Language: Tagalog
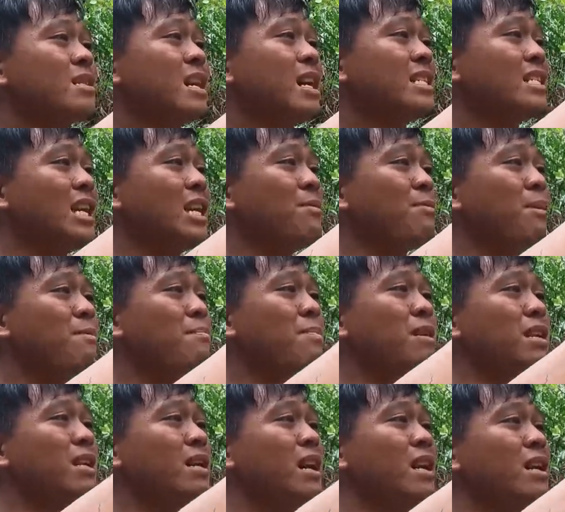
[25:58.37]
At kay Ma'am
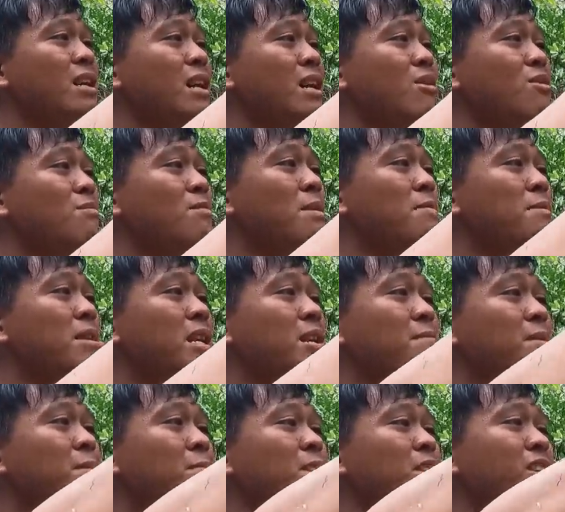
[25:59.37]
ay ano, Mama Maribel